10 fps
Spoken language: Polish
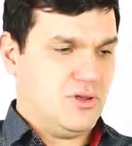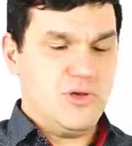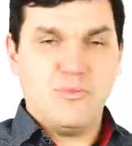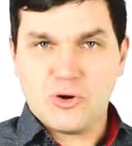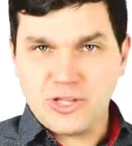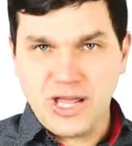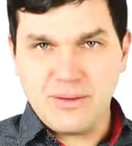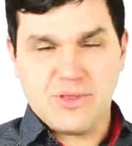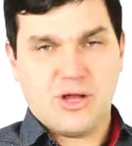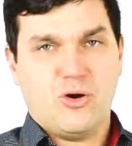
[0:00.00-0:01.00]

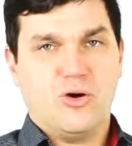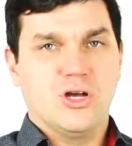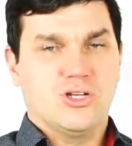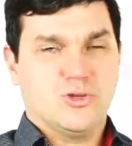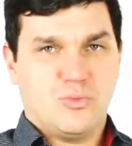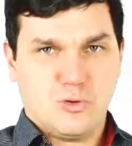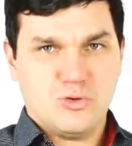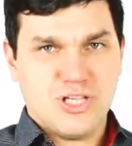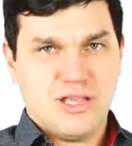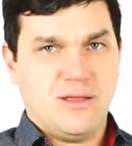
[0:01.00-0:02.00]
importerem tego czy
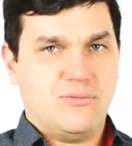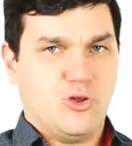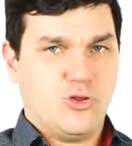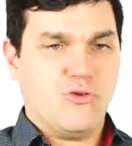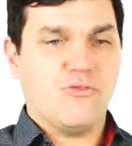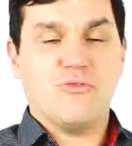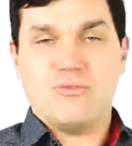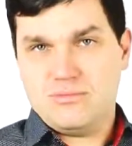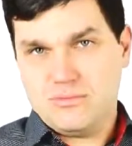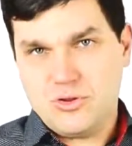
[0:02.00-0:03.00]
producentem, no to
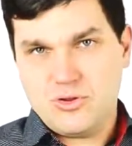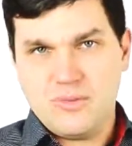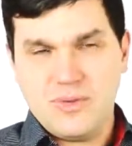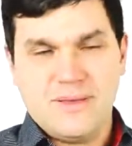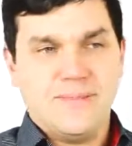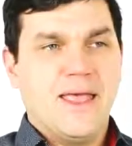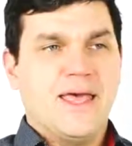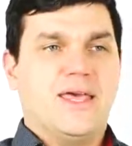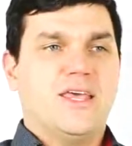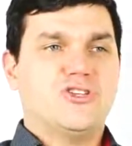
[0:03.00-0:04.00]
no to my.
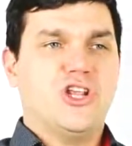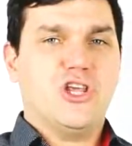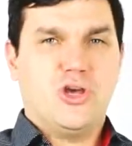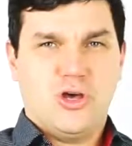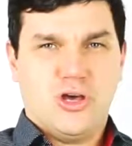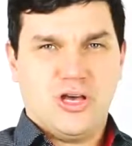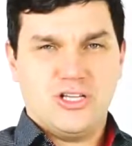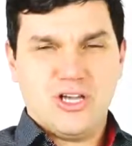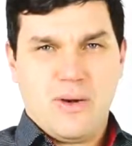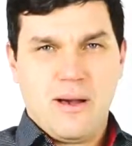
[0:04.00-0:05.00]
Jeżeli
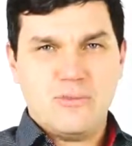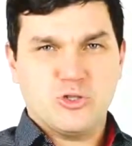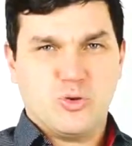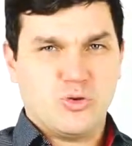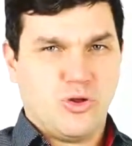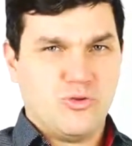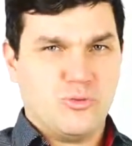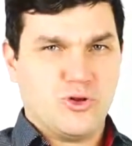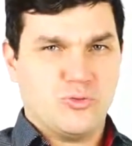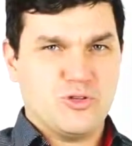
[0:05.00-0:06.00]
e, działamy z
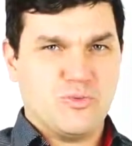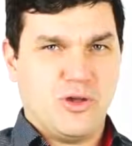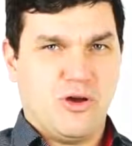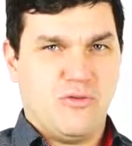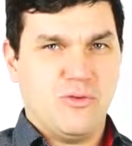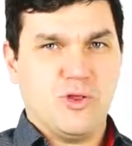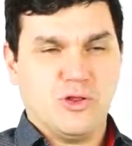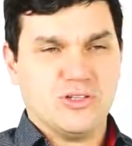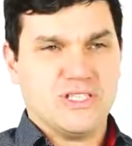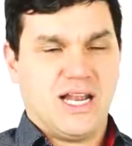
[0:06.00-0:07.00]
hurtownią dropshippingową,
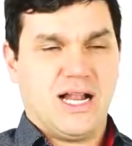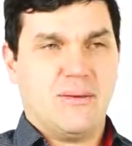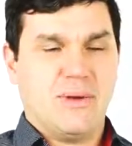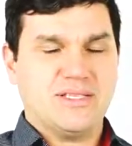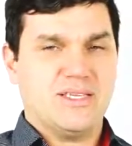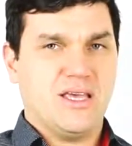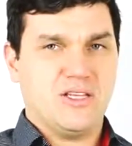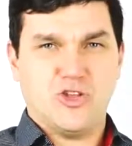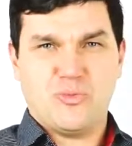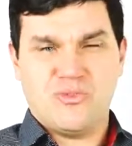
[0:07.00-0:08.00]
no to za reklamację
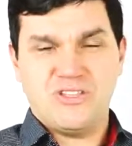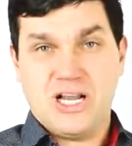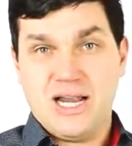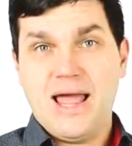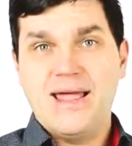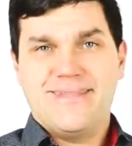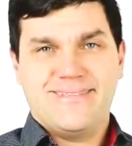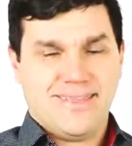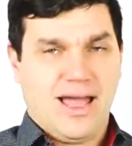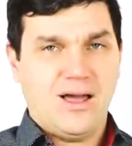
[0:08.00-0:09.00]
jest odpowiedzialna
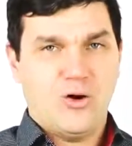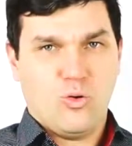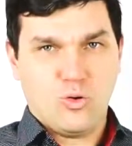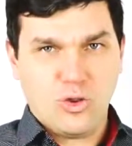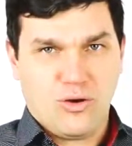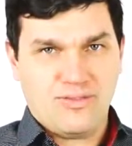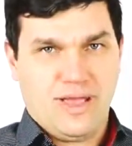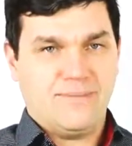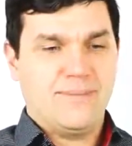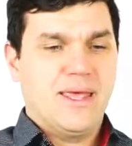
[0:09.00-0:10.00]
ta
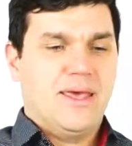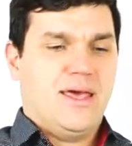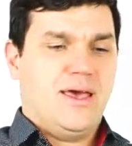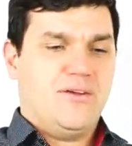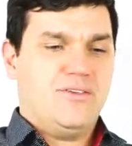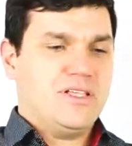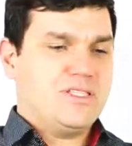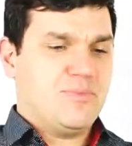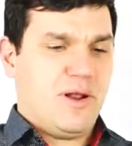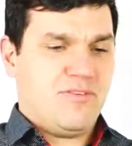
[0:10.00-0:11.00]
hurtownia. E,
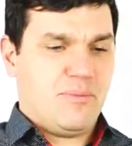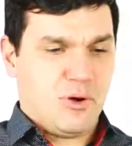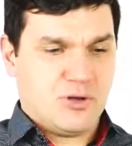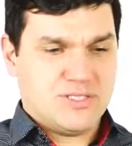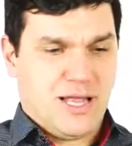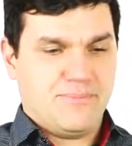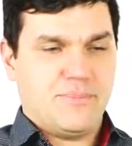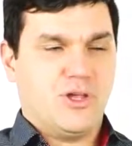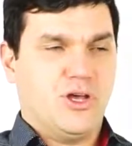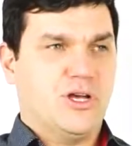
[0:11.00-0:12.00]
więc sprawa prosta.
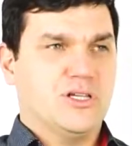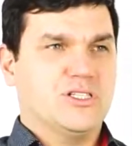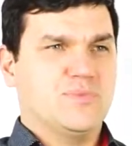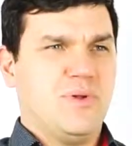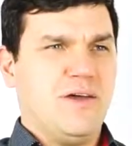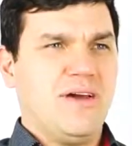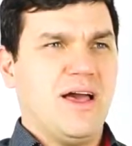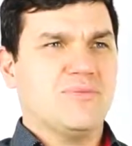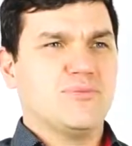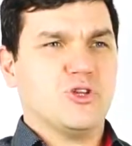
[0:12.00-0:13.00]
E,
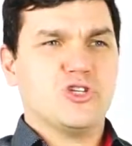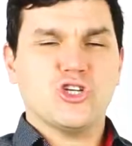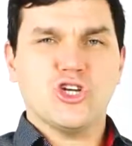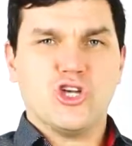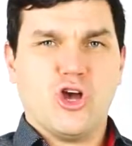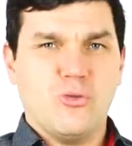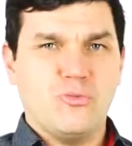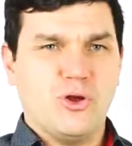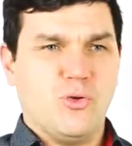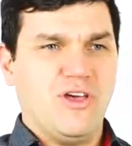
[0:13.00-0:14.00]
sprawa troszeczkę się
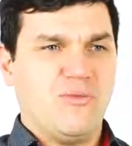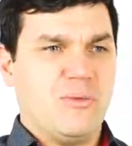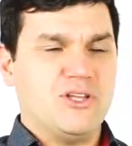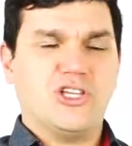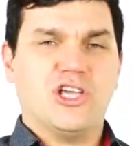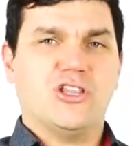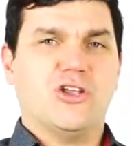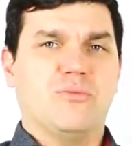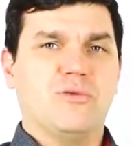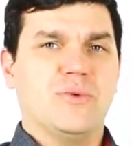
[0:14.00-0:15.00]
komplikuje w momencie,
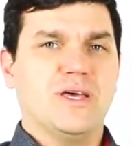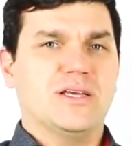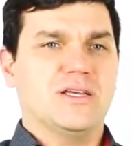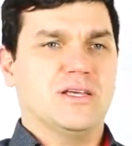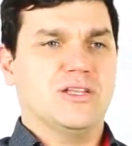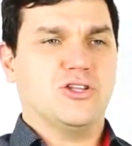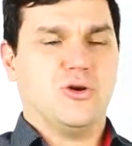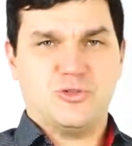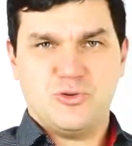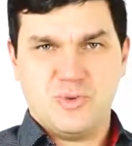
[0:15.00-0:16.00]
kiedy robimy
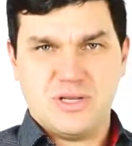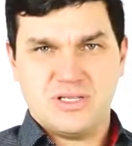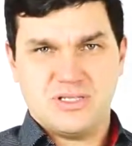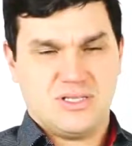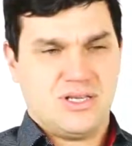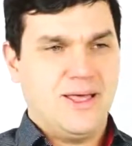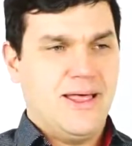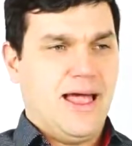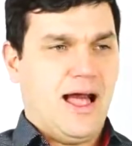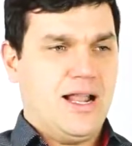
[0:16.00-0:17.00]
dropshipping z
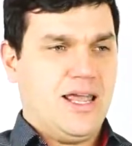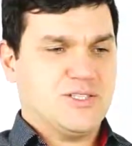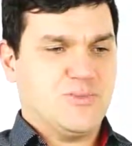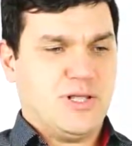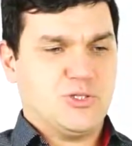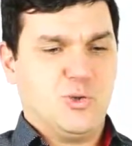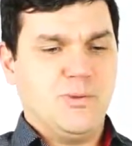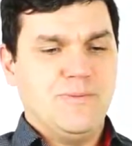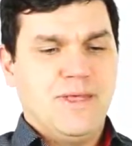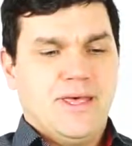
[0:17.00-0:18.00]

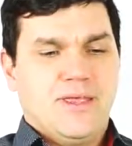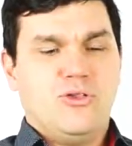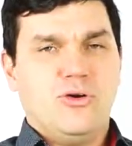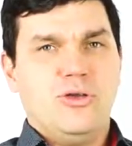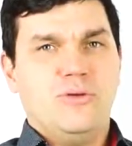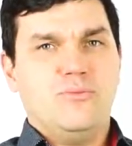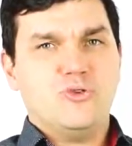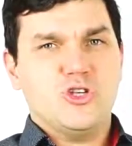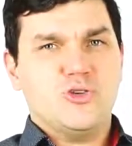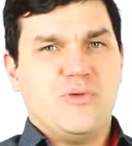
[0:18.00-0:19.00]
AliExpressu. No i
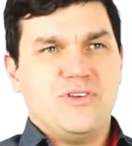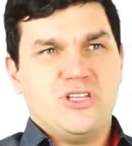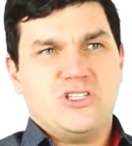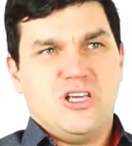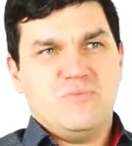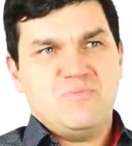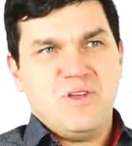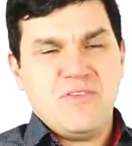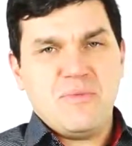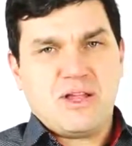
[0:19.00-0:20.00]
muszę Ci powiedzieć, że
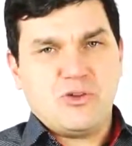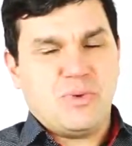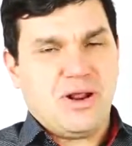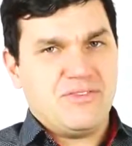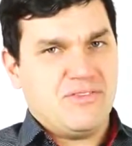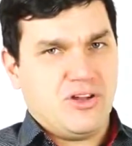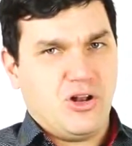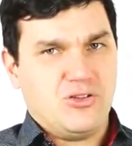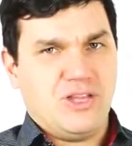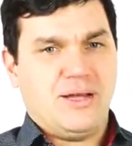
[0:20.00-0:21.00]
nie wiem, jak to prawnie
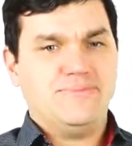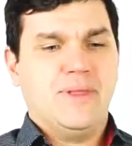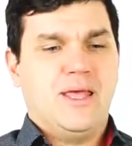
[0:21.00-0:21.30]
wygląda,